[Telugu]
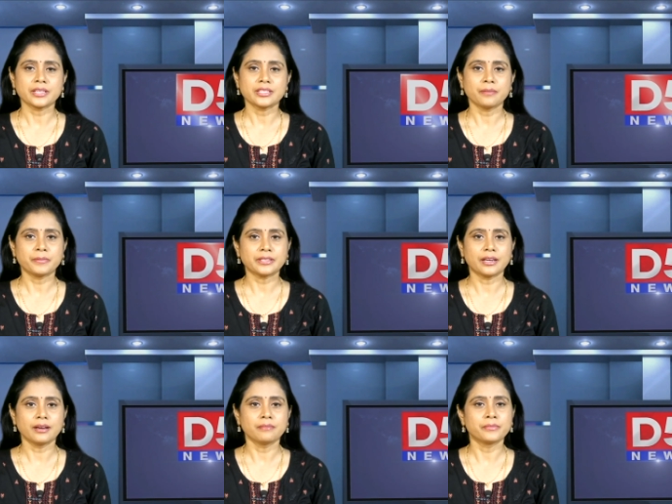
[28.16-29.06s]

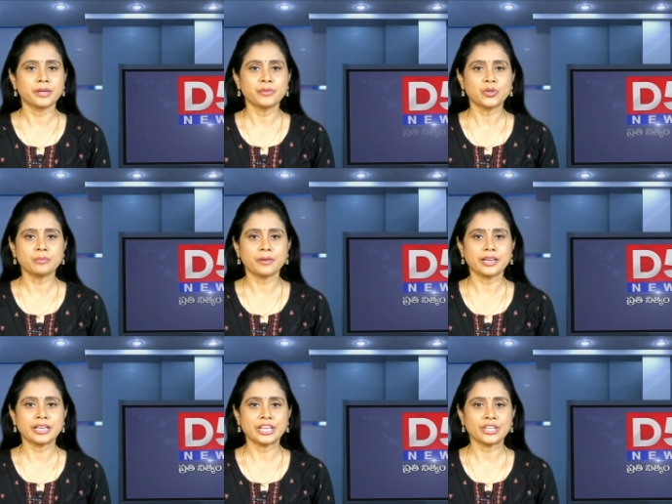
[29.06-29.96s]
ప్రజాపిత
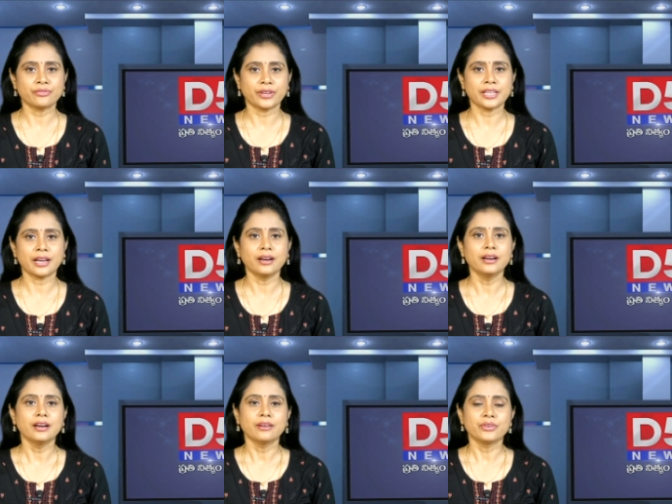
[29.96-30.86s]
బ్రహ్మకుమారి ఈశ్వర్య
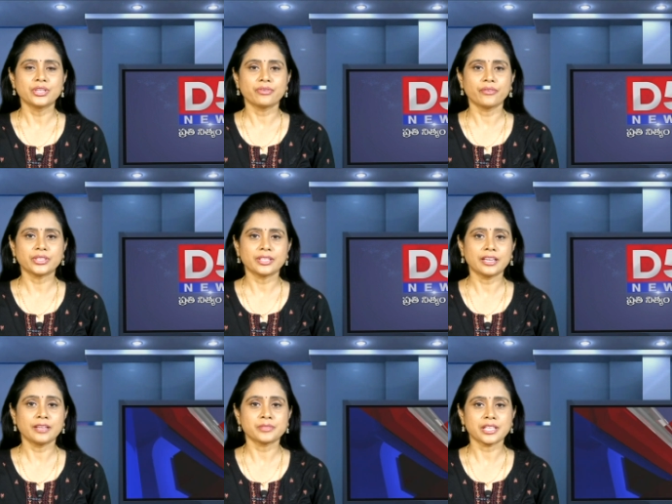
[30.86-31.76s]

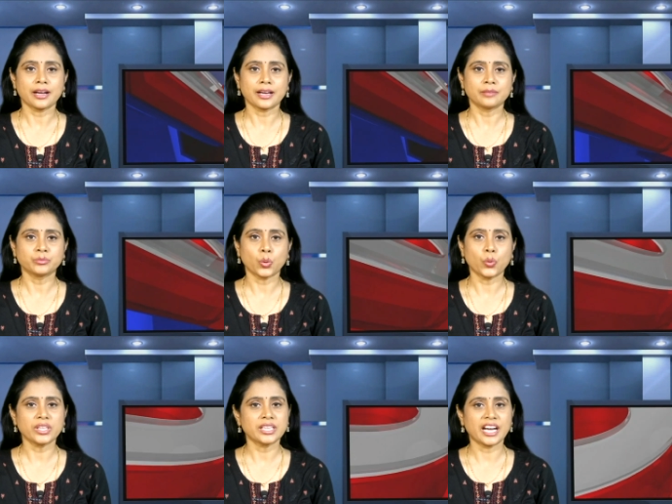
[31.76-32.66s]
విశ్వవిద్యాలయం సహకారంతో
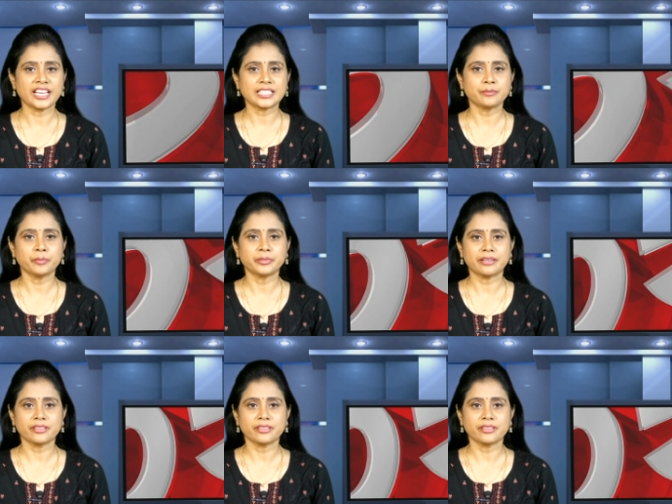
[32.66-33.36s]
ఈ కార్యక్రమం